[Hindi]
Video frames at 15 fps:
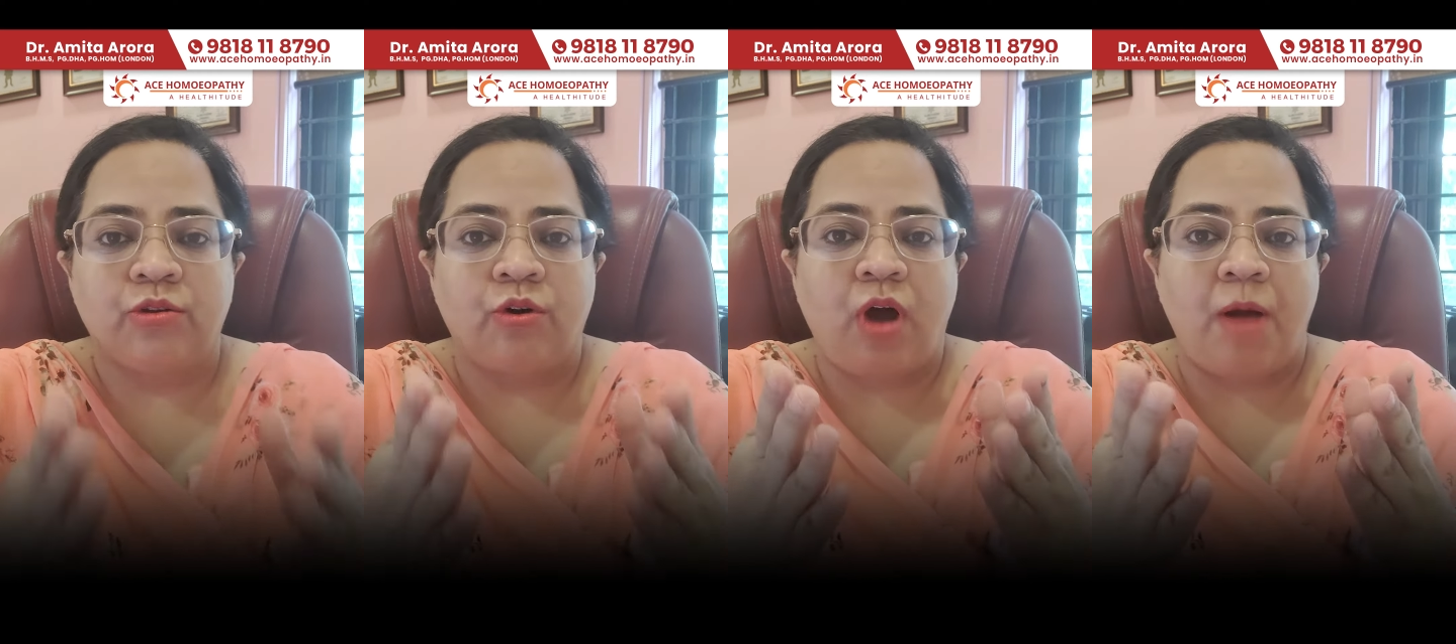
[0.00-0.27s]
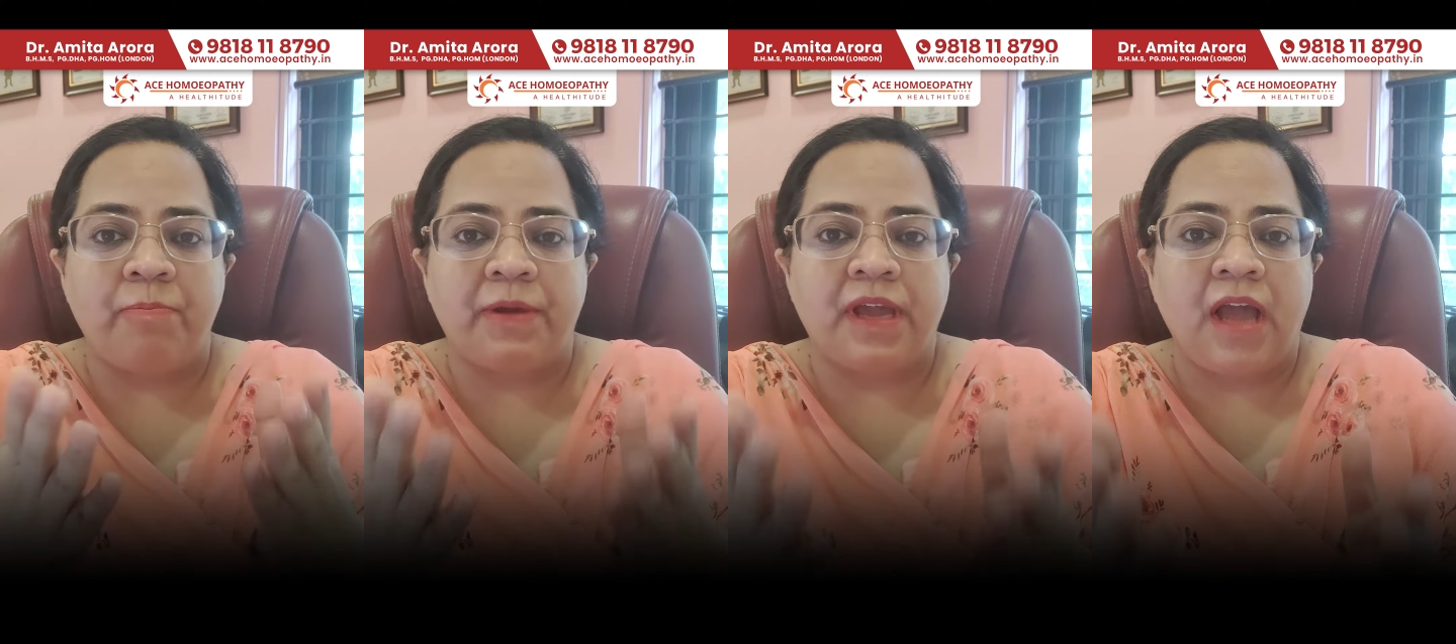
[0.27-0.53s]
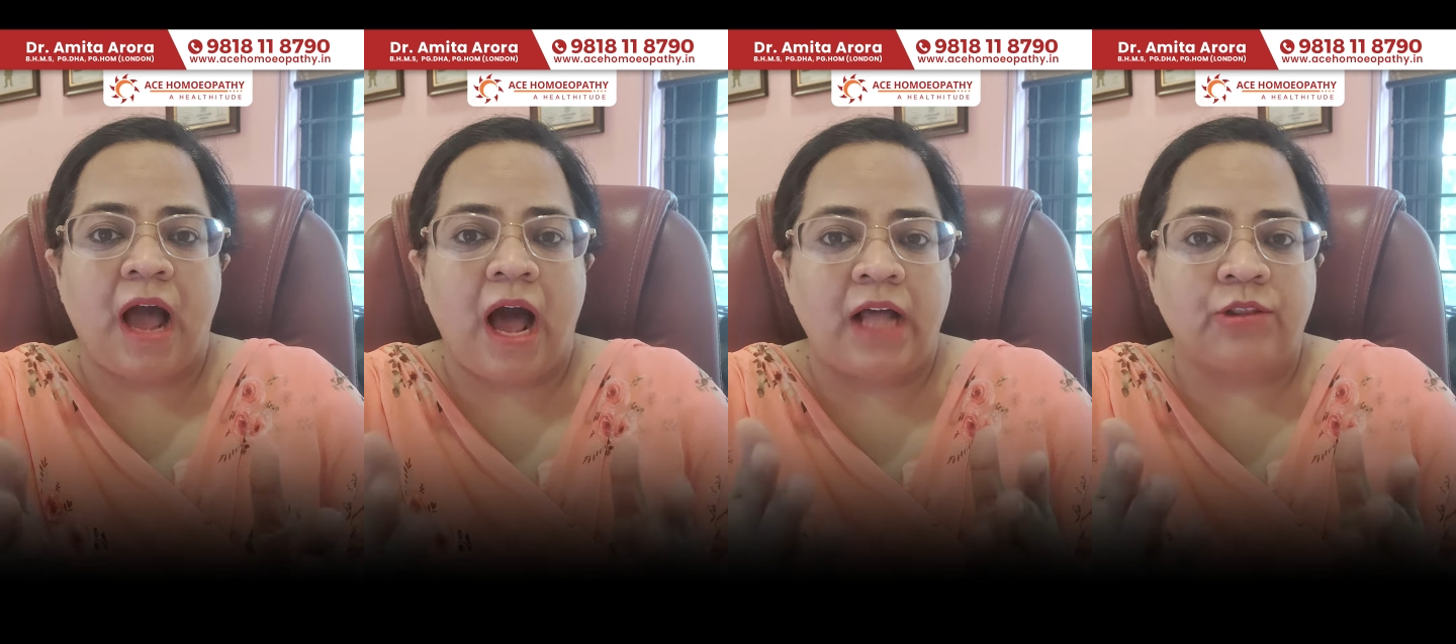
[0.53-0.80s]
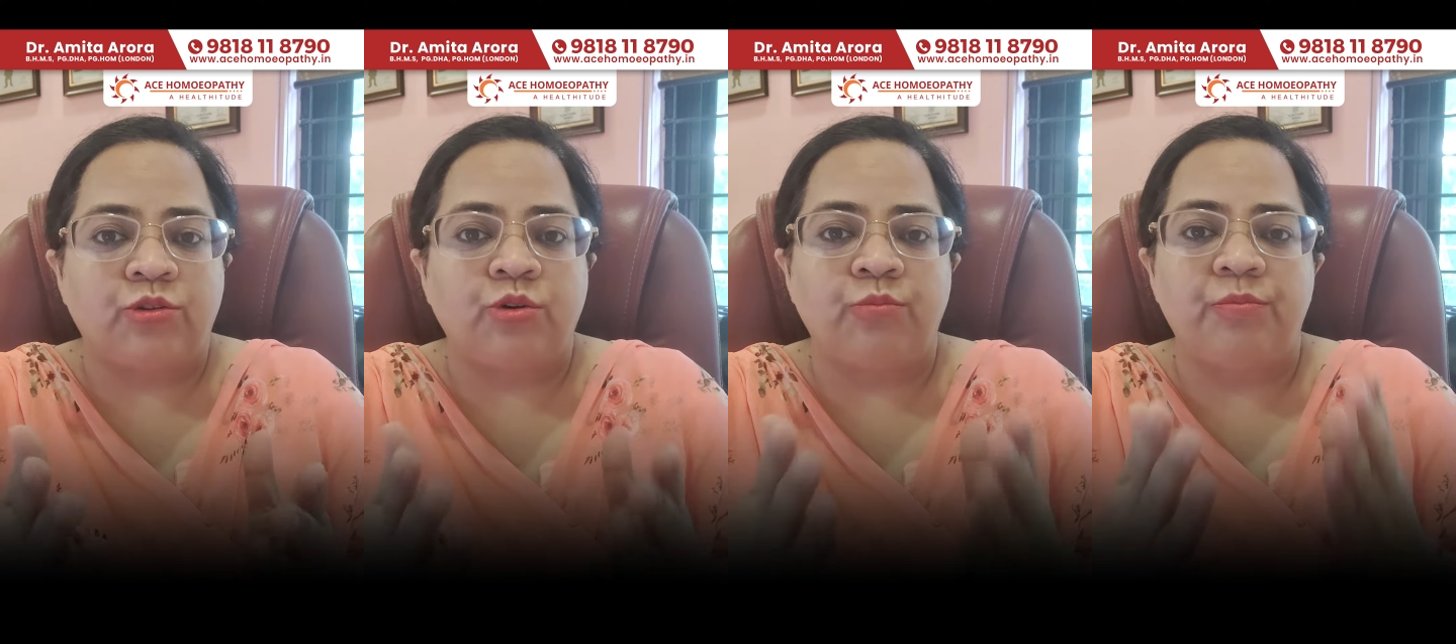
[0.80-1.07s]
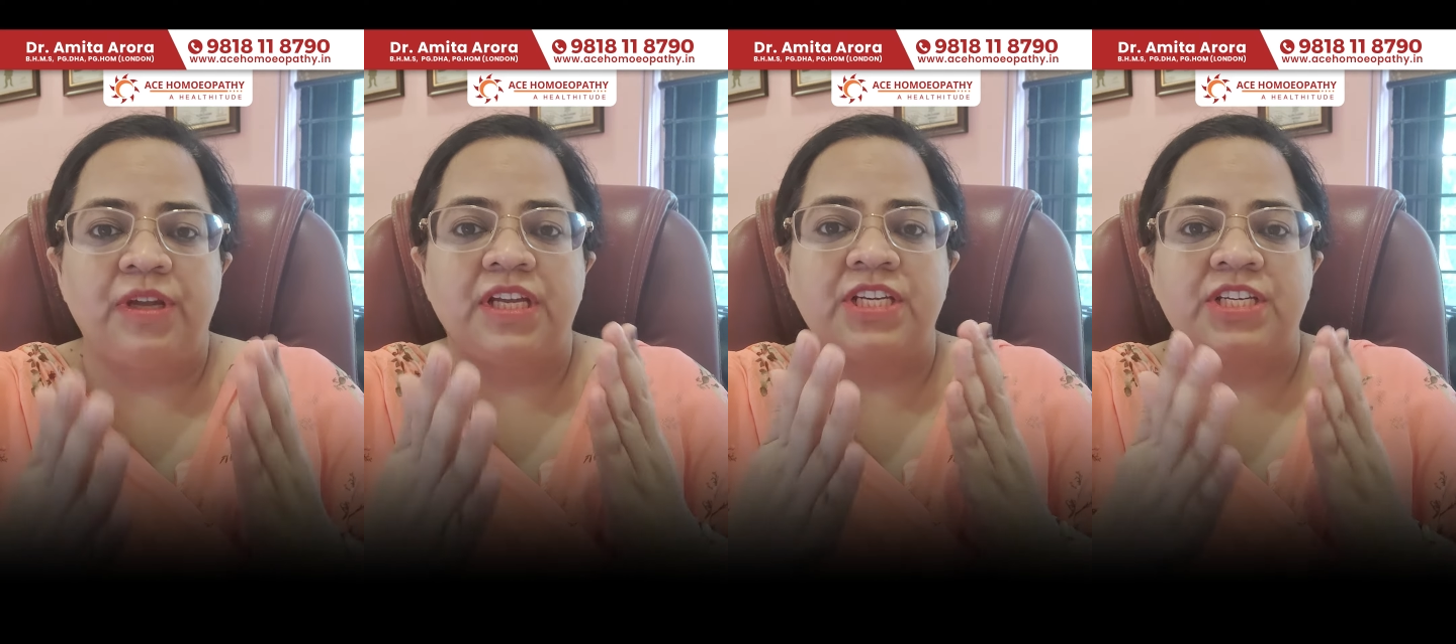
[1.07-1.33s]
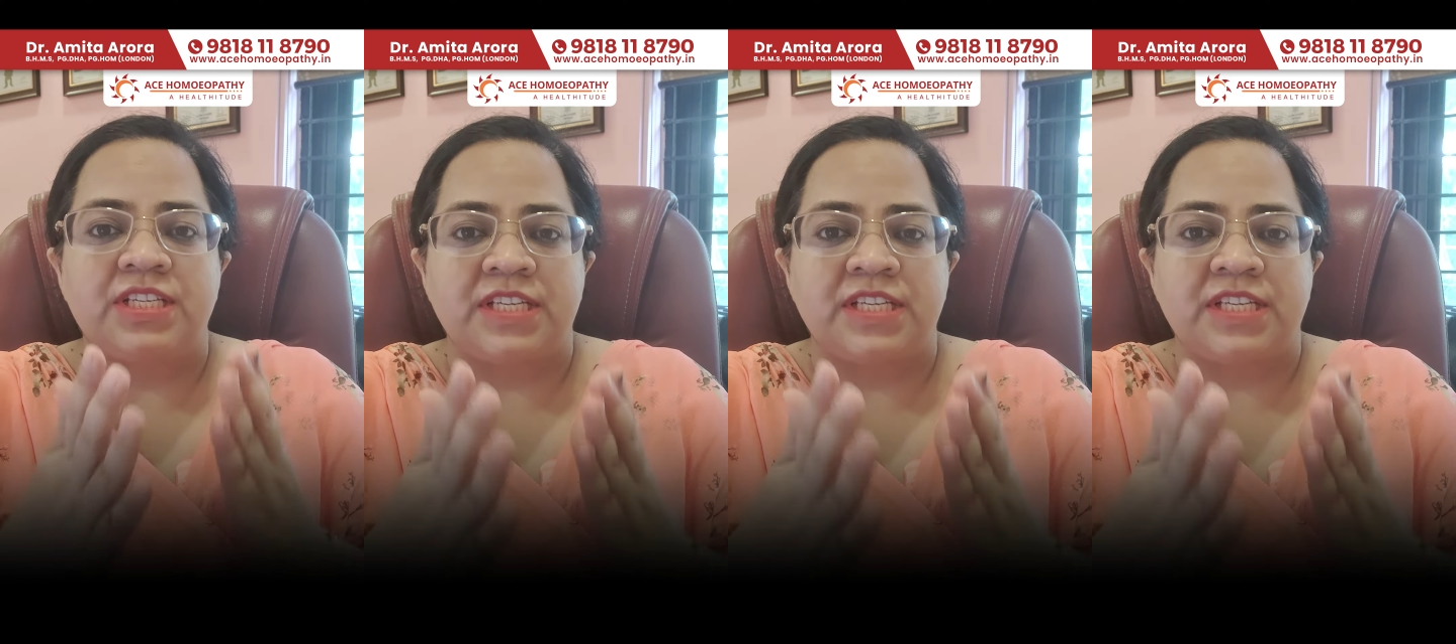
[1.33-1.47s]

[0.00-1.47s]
तो आपके हाथों में